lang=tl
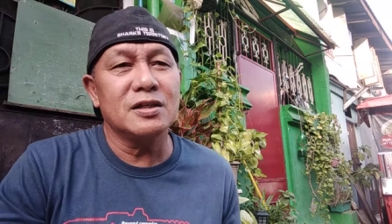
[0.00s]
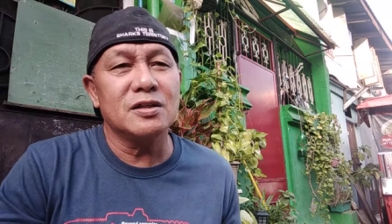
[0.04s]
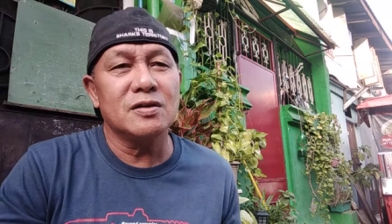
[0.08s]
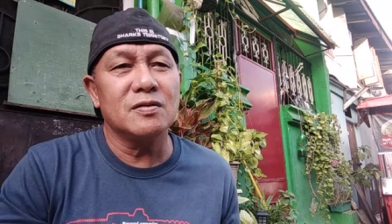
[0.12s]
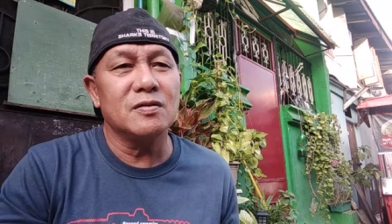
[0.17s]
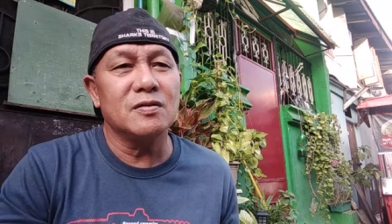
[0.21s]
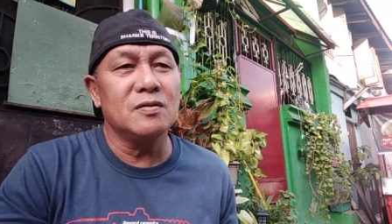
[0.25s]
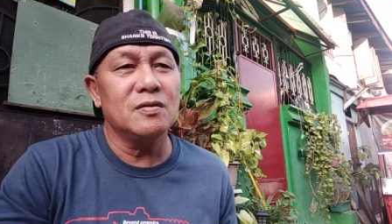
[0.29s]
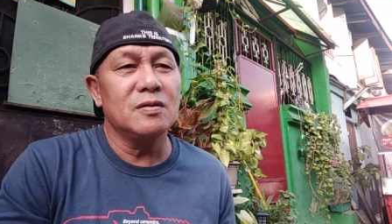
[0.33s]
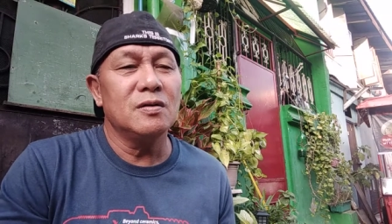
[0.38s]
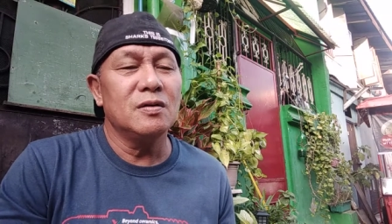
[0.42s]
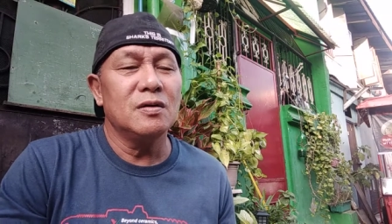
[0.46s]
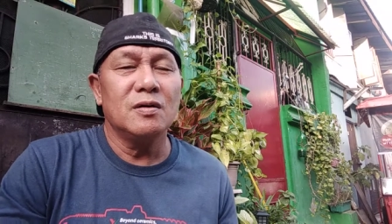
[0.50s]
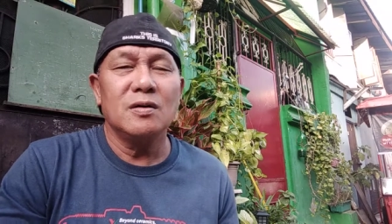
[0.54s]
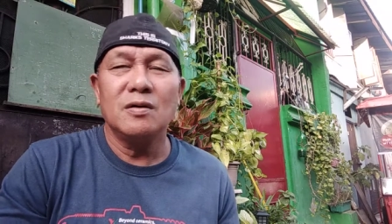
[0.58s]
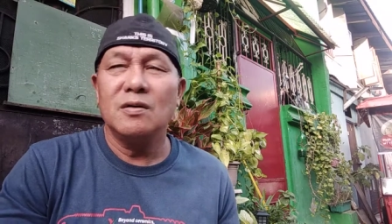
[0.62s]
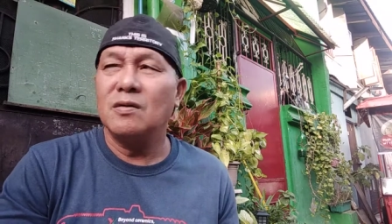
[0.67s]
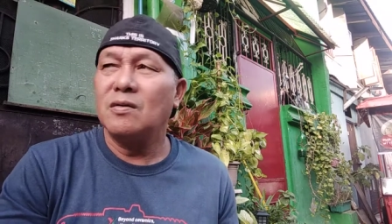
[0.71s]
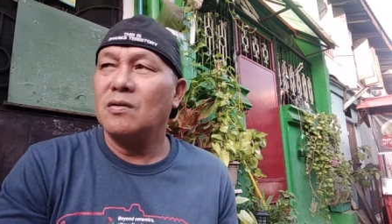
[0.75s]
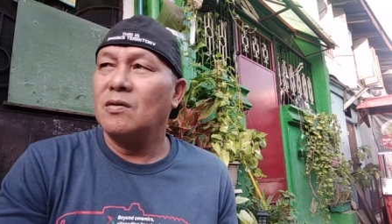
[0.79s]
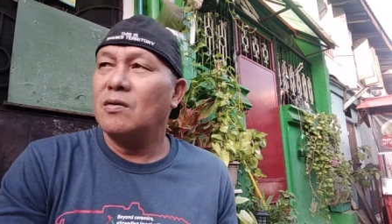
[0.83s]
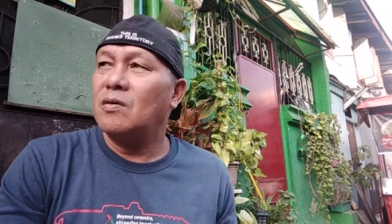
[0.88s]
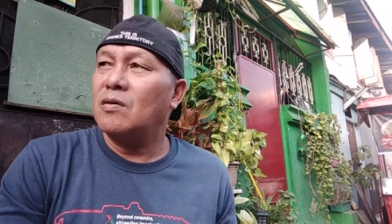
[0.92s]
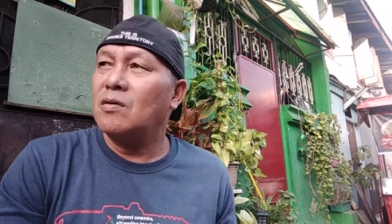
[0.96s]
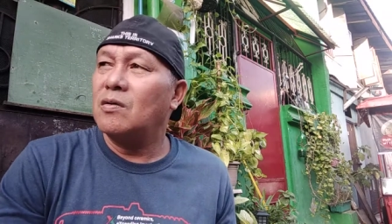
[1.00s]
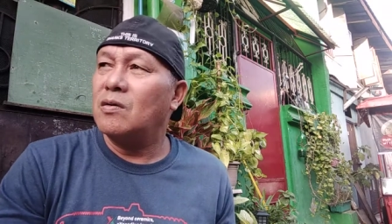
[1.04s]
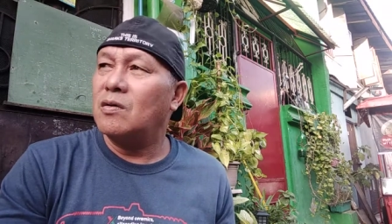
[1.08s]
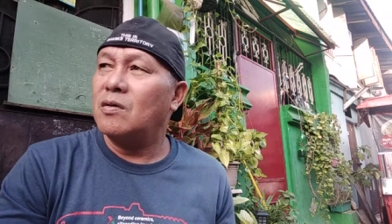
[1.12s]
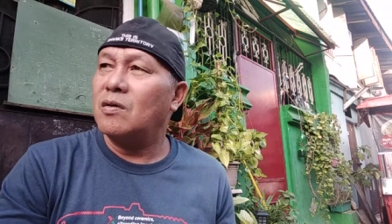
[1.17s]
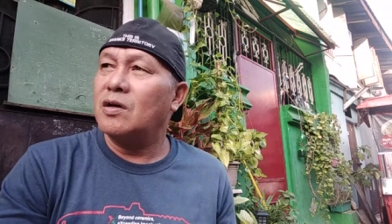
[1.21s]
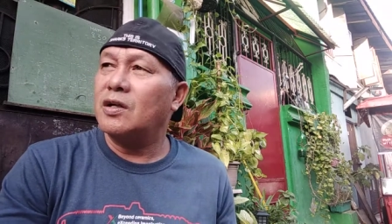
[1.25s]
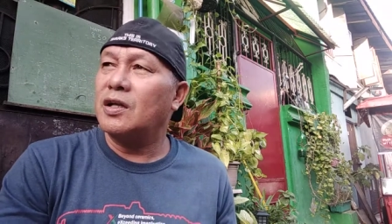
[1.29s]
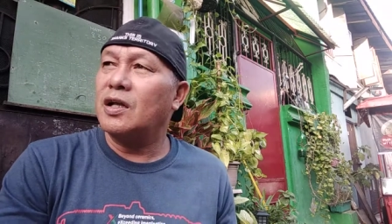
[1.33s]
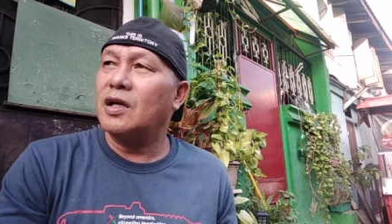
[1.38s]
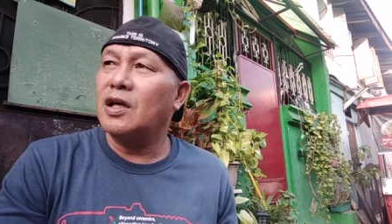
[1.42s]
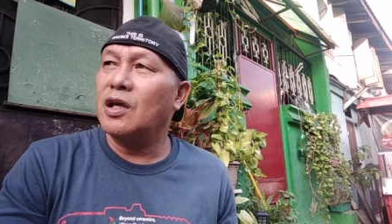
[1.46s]
no
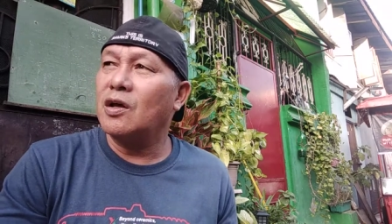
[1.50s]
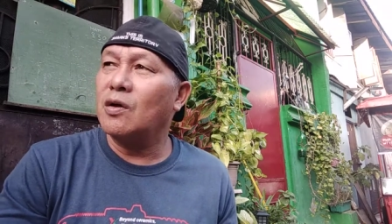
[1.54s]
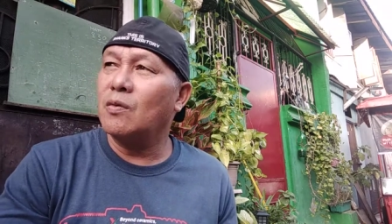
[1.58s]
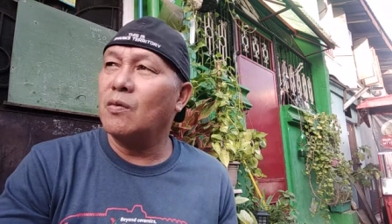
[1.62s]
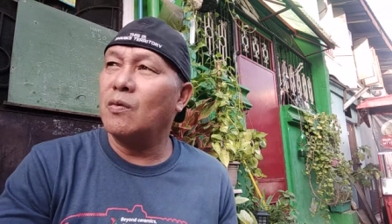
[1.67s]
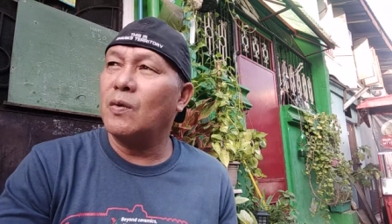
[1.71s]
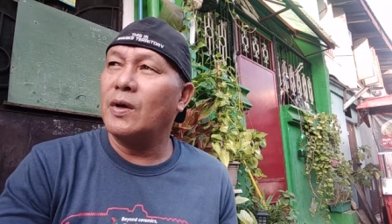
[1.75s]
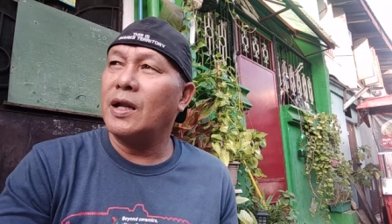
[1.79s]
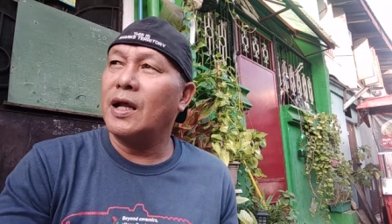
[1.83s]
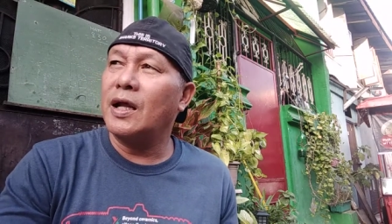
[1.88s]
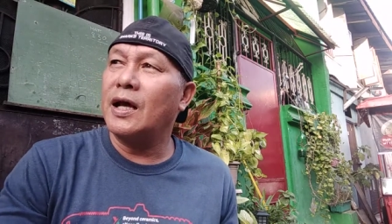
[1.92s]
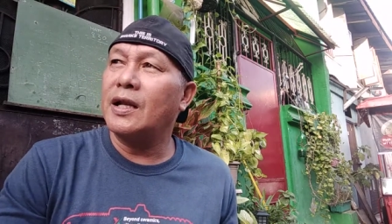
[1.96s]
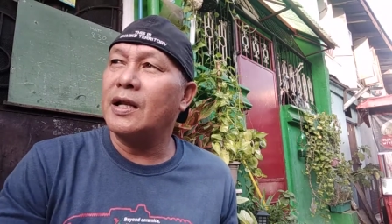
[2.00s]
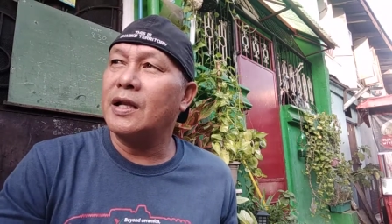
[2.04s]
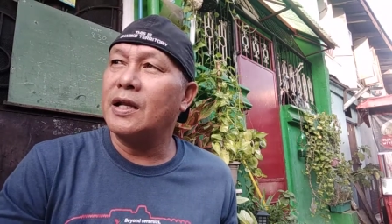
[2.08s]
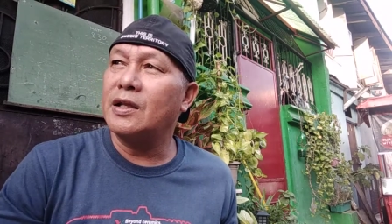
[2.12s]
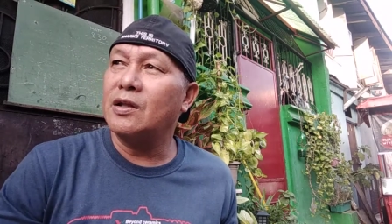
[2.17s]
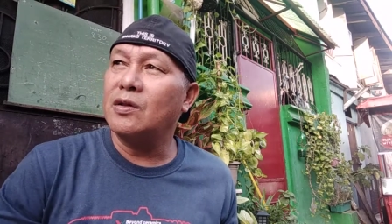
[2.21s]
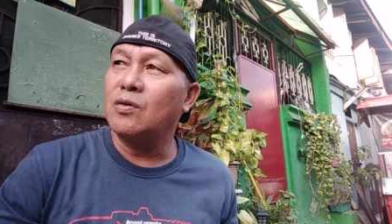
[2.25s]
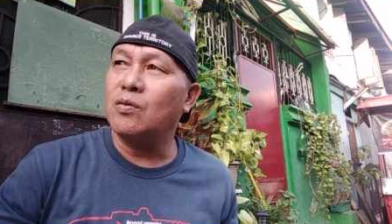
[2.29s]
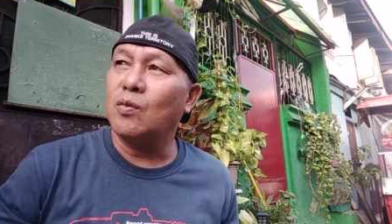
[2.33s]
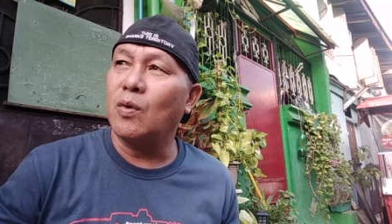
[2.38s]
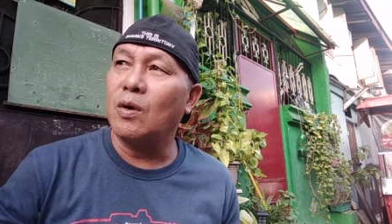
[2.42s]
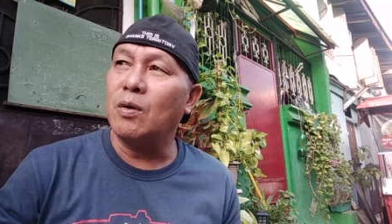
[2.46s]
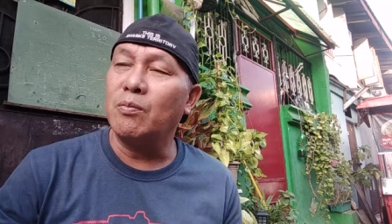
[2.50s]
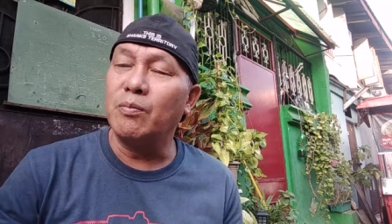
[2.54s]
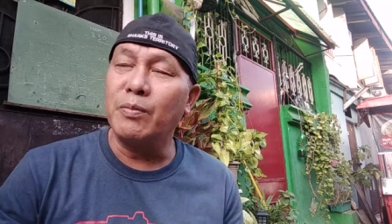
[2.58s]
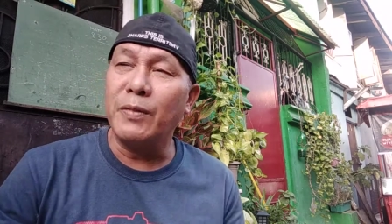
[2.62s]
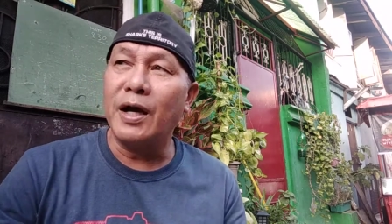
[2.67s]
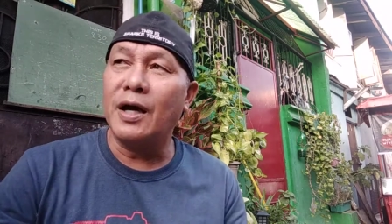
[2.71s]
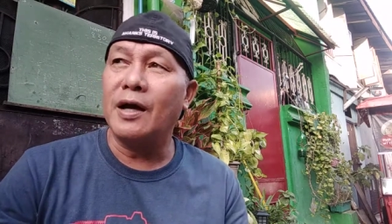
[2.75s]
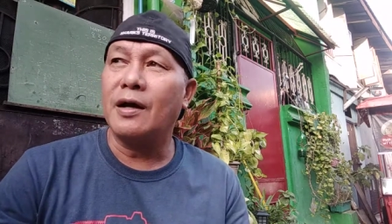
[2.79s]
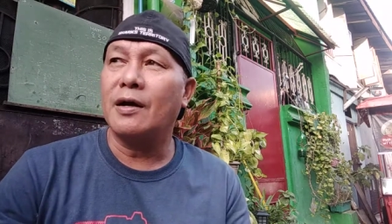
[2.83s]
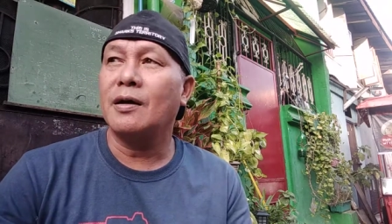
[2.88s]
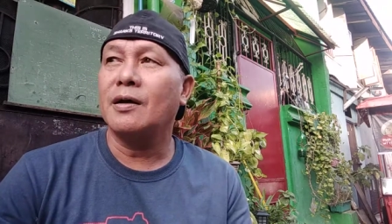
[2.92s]
naging 112 na